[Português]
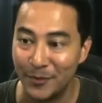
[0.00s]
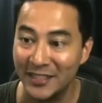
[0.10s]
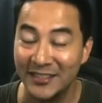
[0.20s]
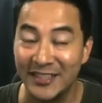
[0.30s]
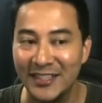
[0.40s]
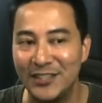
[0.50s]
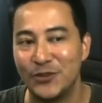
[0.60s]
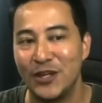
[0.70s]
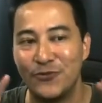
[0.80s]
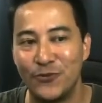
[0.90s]
Mas essa análise eu
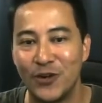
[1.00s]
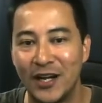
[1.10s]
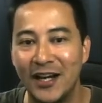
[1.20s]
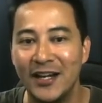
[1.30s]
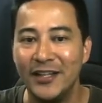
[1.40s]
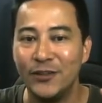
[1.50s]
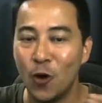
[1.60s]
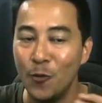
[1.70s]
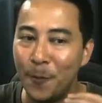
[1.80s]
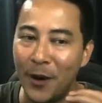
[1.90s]
quero focar em
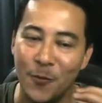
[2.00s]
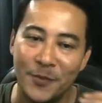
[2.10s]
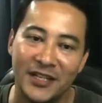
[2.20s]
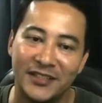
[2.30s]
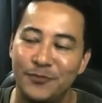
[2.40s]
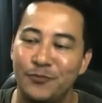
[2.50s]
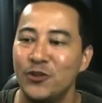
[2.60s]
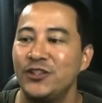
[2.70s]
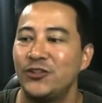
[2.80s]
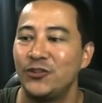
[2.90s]
como o Palmeiras se
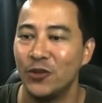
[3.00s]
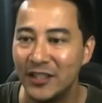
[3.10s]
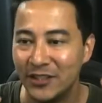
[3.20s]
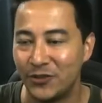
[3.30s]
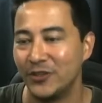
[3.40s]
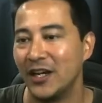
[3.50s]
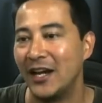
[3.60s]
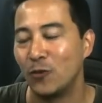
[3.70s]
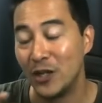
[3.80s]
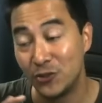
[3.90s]
posiciona dentro da
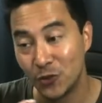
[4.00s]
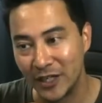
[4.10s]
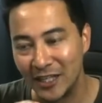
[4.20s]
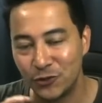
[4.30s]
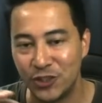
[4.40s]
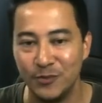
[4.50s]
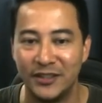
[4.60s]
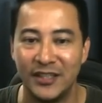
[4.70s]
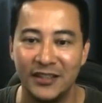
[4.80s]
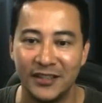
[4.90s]
área, quais jogadas o time
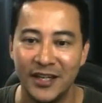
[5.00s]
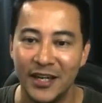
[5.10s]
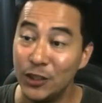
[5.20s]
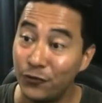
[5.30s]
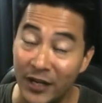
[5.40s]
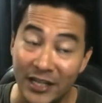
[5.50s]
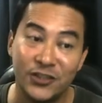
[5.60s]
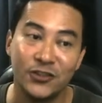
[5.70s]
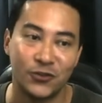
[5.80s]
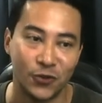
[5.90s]
tenta em
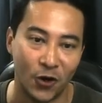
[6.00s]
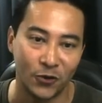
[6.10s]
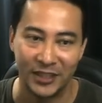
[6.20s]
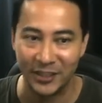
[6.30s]
diferentes jogos, né?